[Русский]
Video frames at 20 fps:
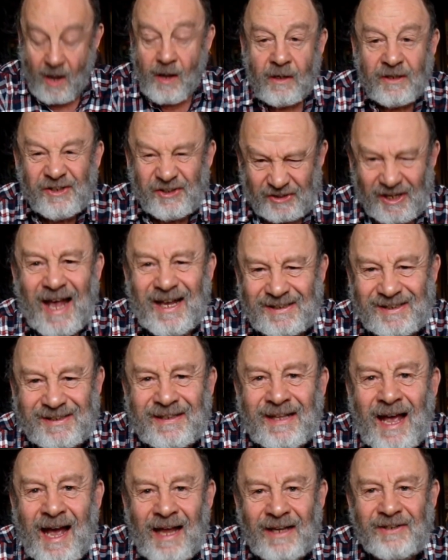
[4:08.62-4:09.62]

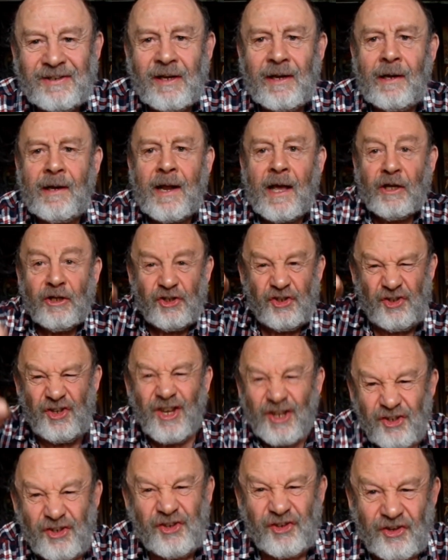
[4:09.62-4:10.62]
сознательно,
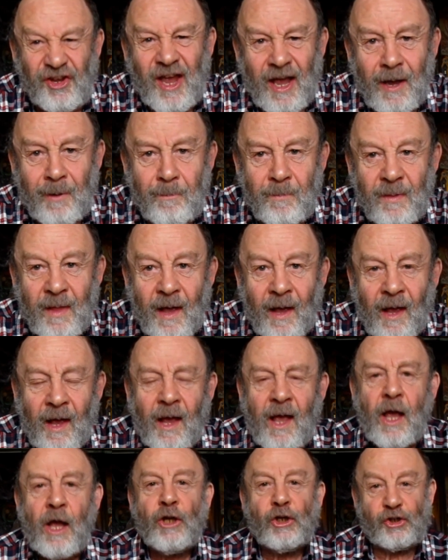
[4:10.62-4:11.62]
системно –
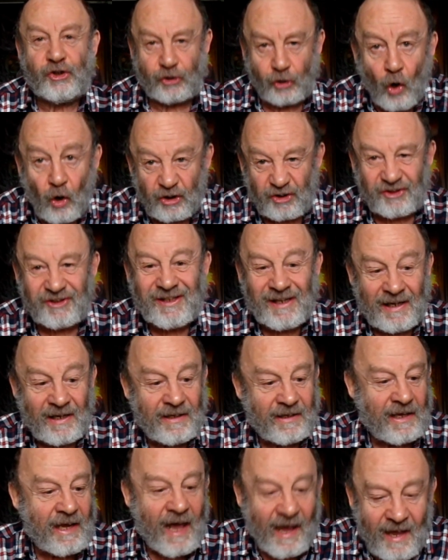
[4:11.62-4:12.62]
создали
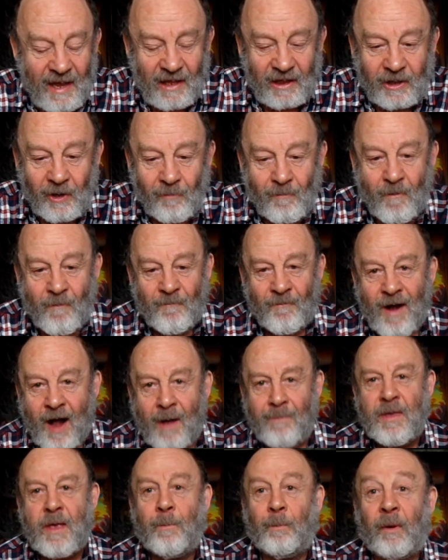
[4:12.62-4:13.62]
для этого
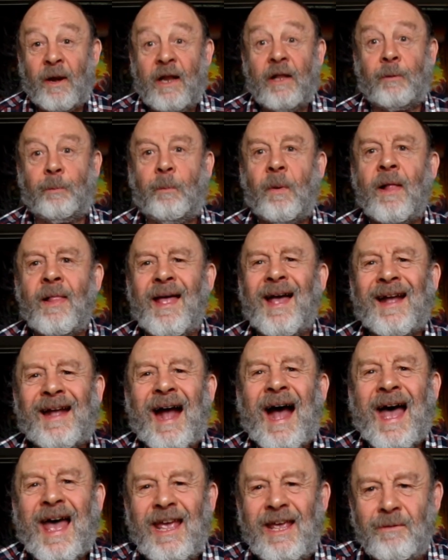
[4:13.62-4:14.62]
вами
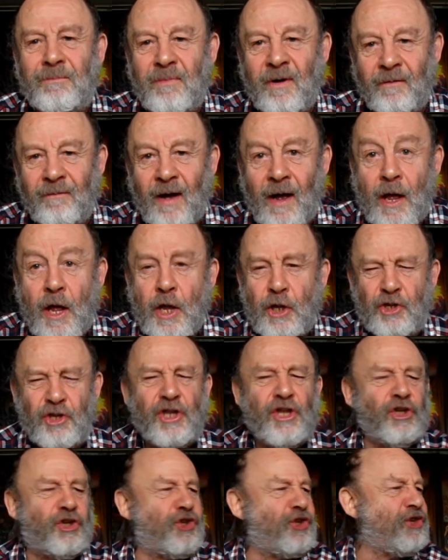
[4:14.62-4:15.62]
предполагаемого,
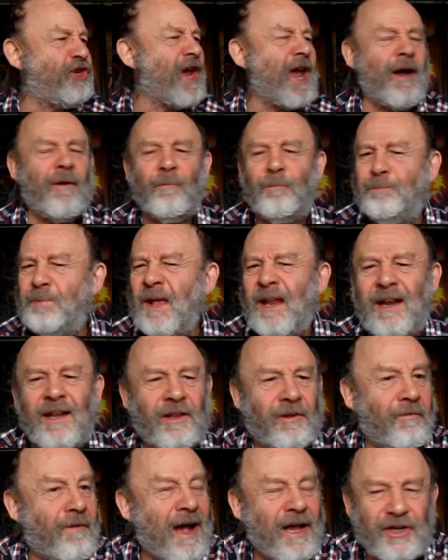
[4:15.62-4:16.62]
ничем
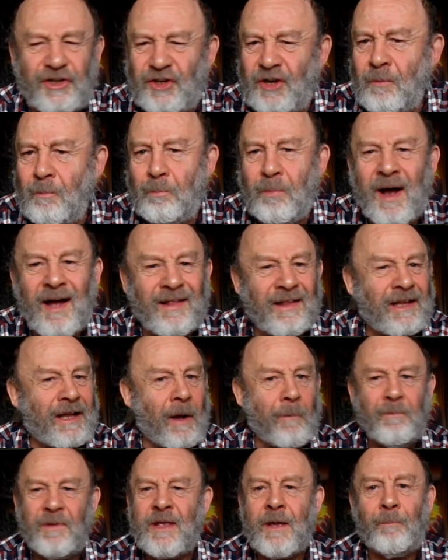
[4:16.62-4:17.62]
перед вашим
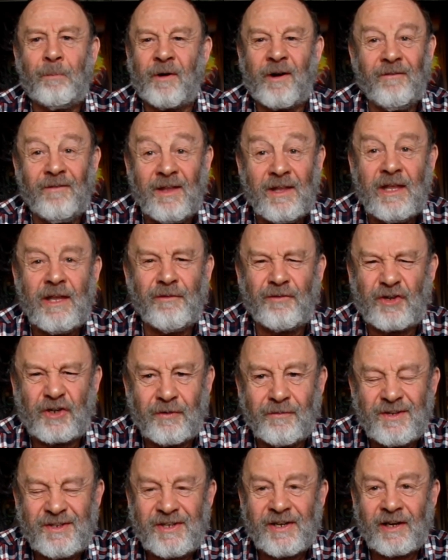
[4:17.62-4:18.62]
банком не
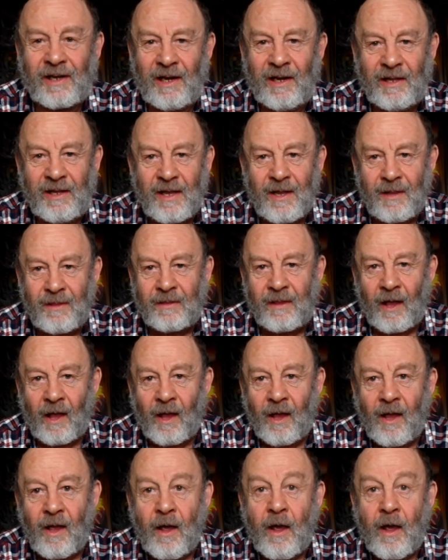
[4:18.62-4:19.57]
провинившегося клиента,